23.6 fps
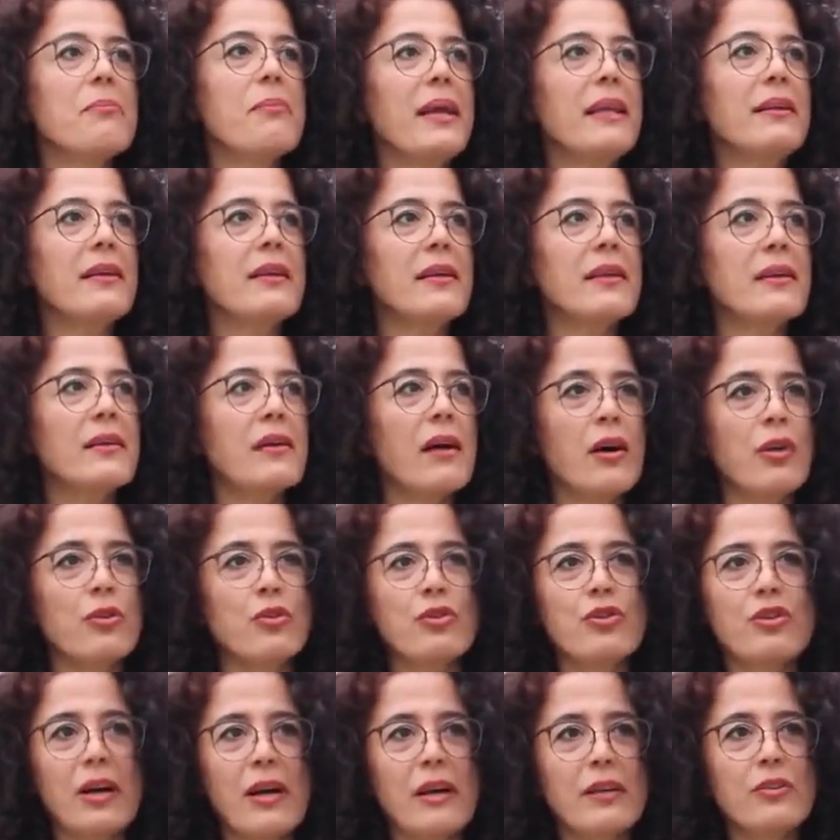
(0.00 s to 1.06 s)
medeni
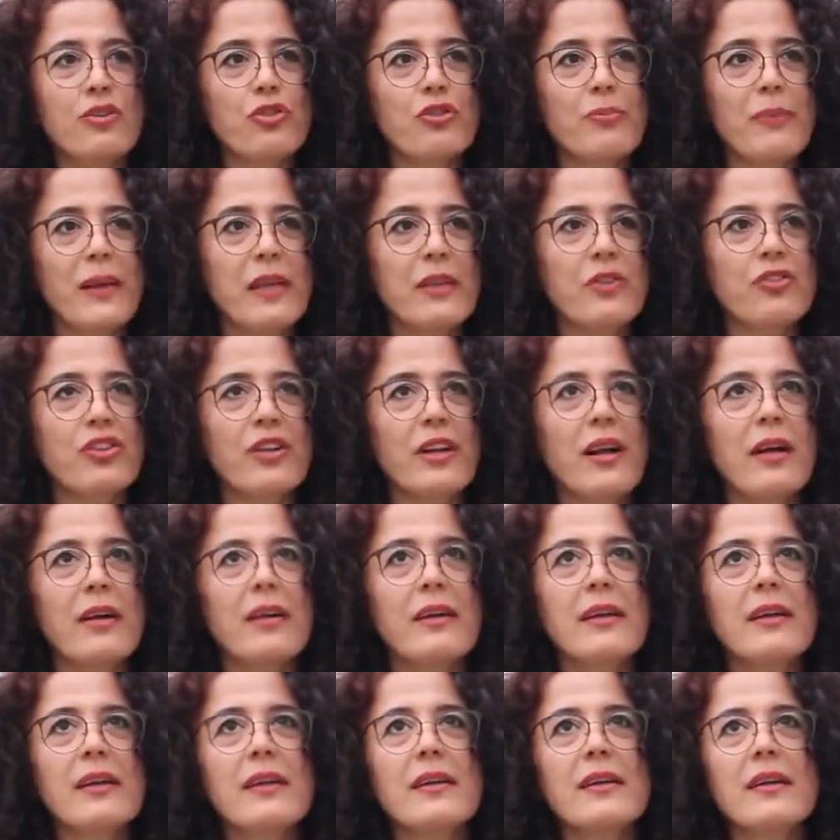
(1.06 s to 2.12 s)
kanunu tartışmaya açarak
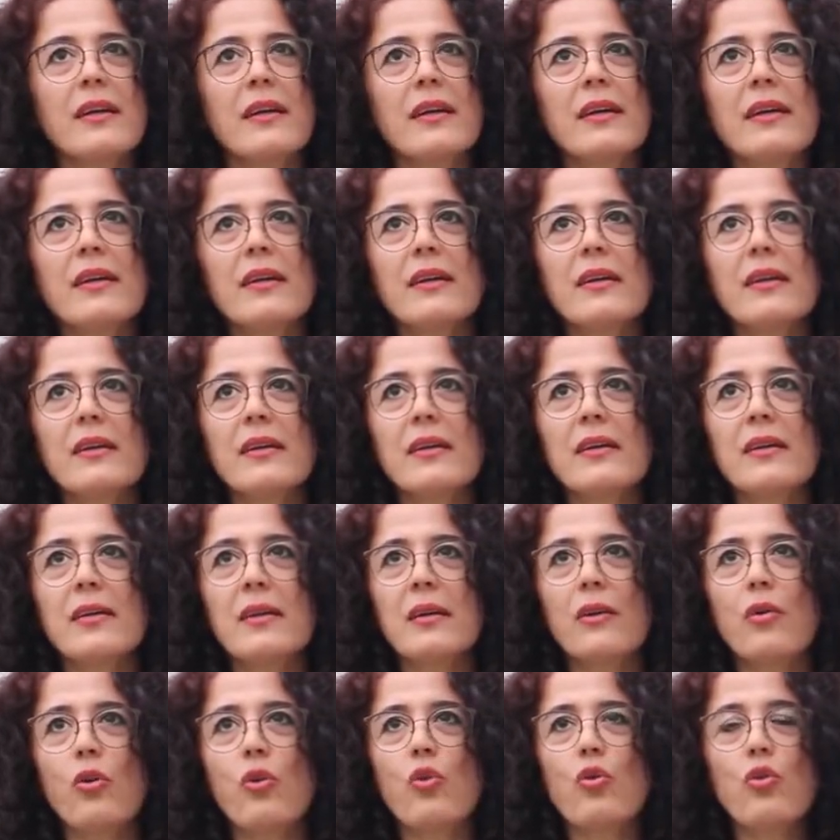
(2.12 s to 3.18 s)

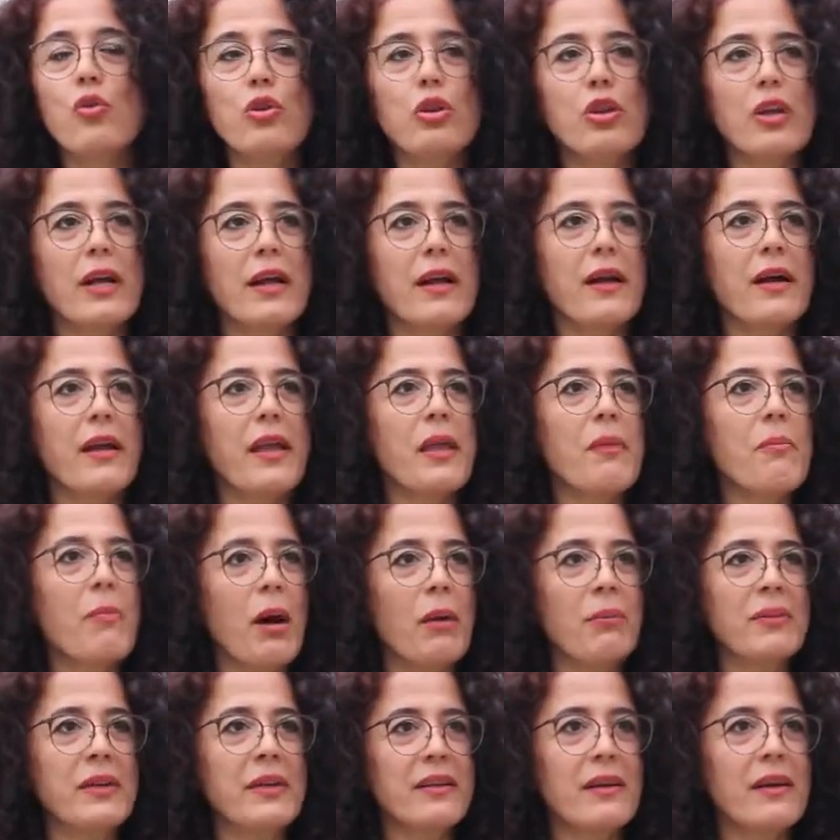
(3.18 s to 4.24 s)
e, okullara
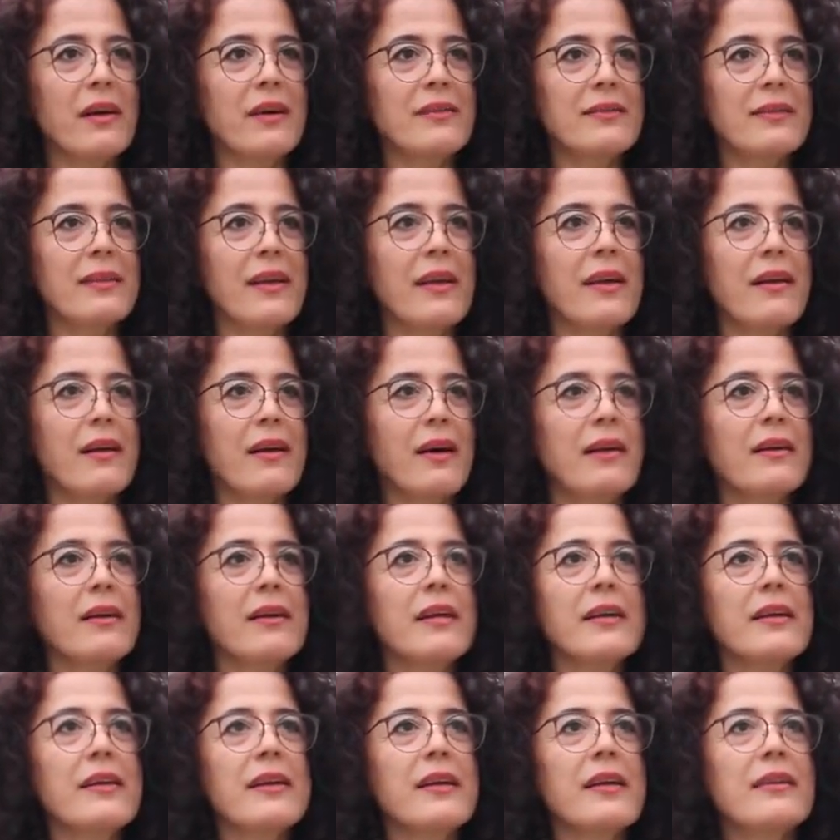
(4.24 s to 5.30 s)
imamları atayarak
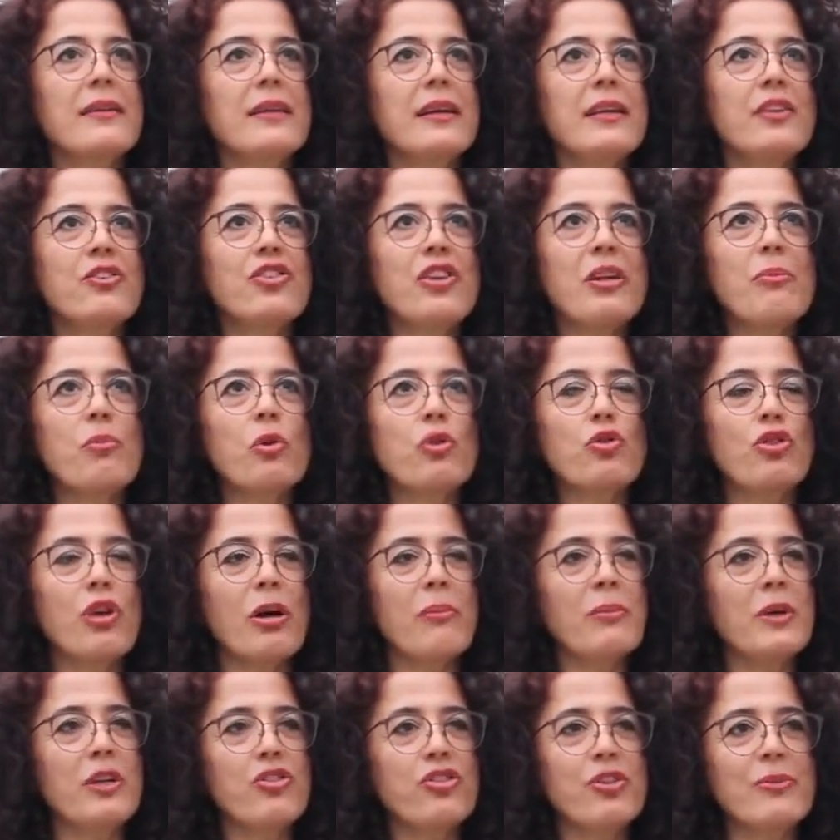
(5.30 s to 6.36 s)
ya da işte
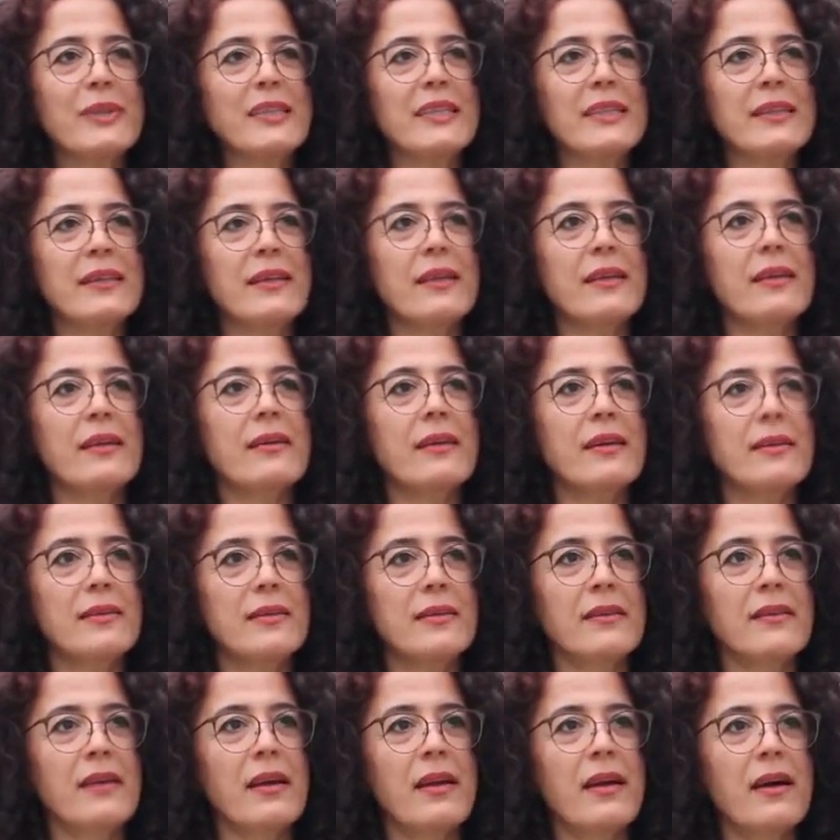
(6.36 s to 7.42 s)
boşanma aşamasındaki
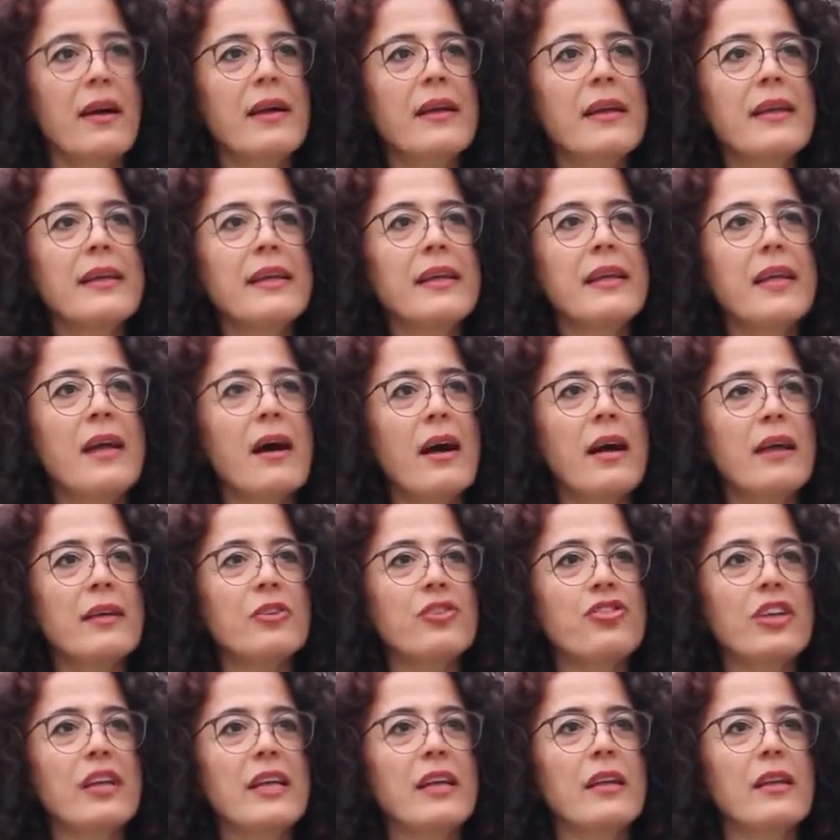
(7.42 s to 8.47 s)
kadınlara yine
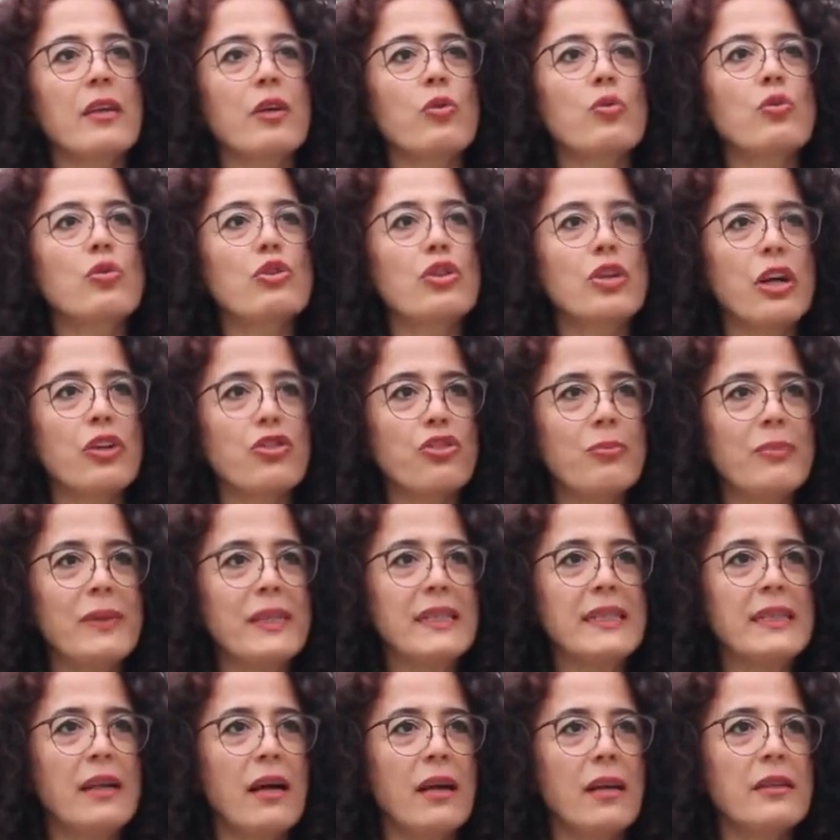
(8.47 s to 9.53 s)
aynı şekilde
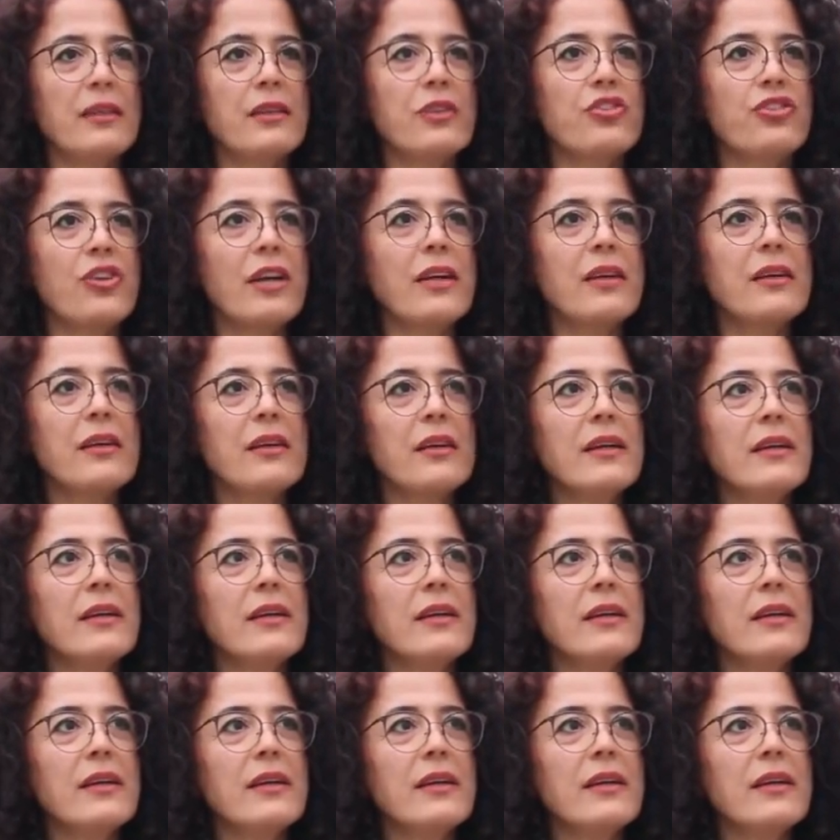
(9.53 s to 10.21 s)
uzlaşmayı sağlayacak